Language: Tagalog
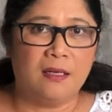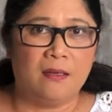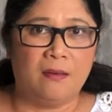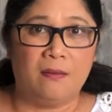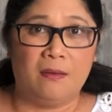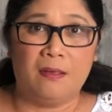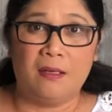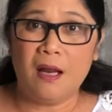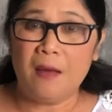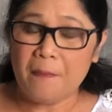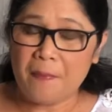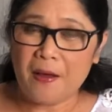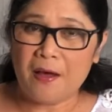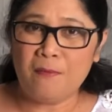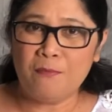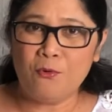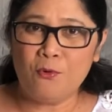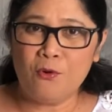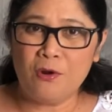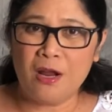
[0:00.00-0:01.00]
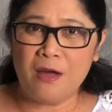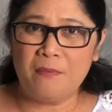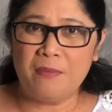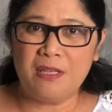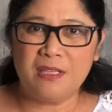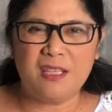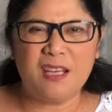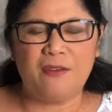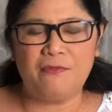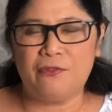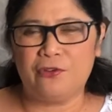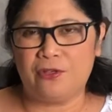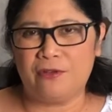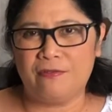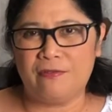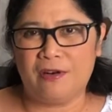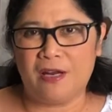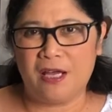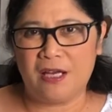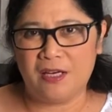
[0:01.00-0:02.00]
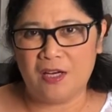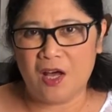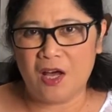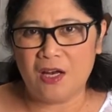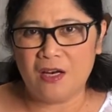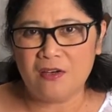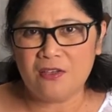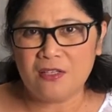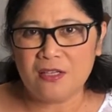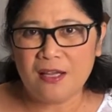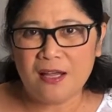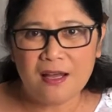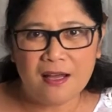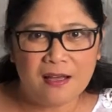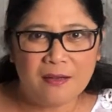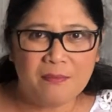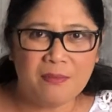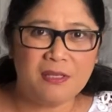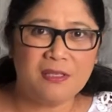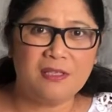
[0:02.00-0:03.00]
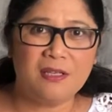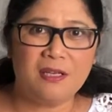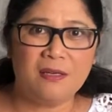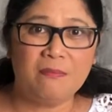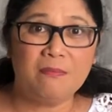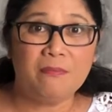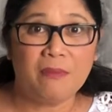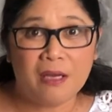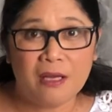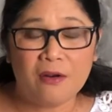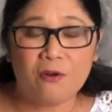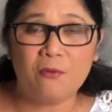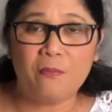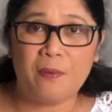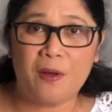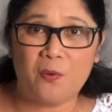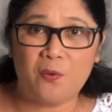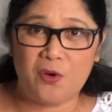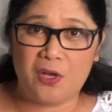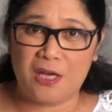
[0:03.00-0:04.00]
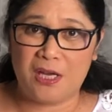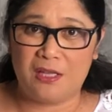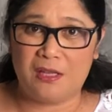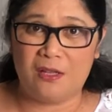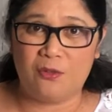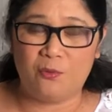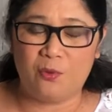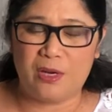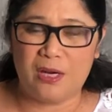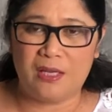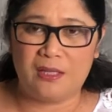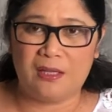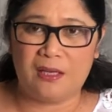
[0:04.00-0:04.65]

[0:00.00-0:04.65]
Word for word: napakamura minsan $49 lang, minsan mayroon pa akong nakita $29,